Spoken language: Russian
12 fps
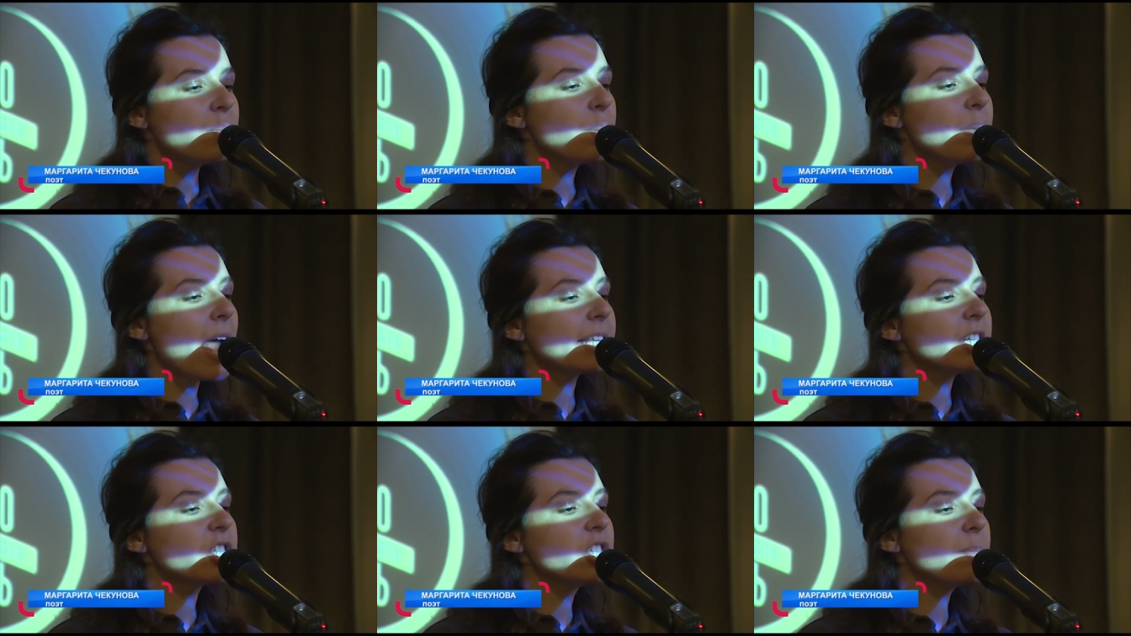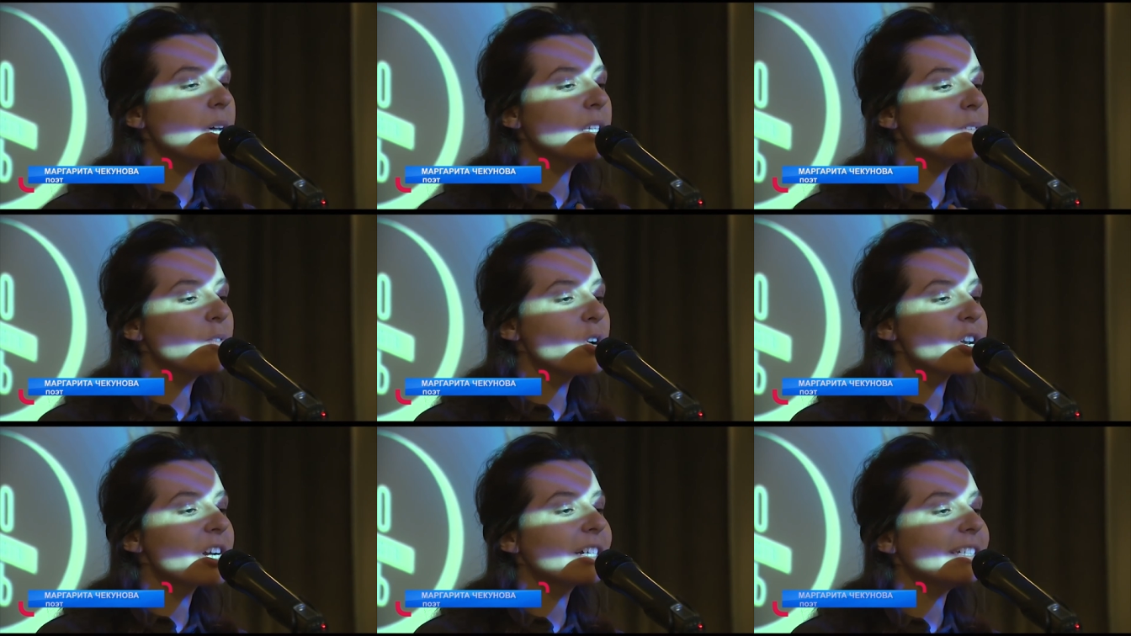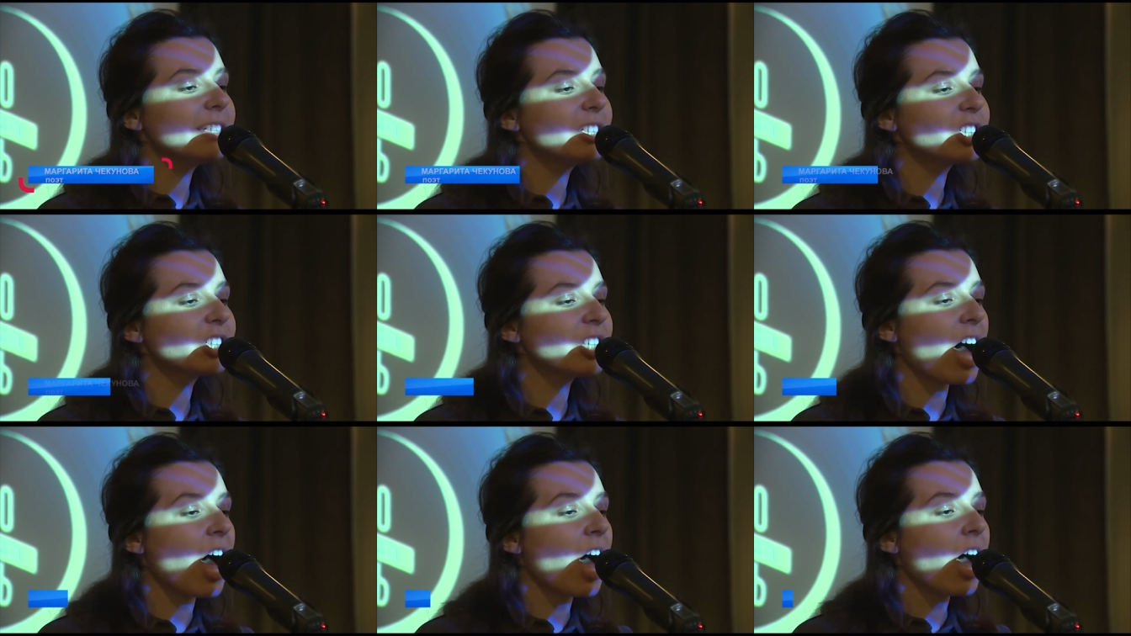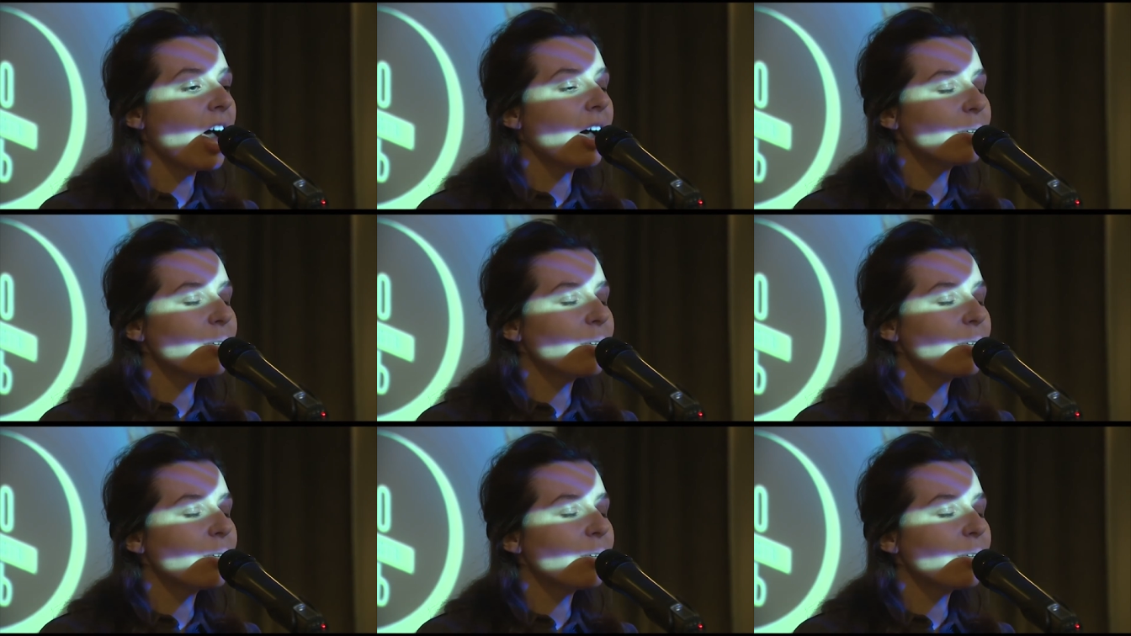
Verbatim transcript: библиотечный белый ворох и тишина.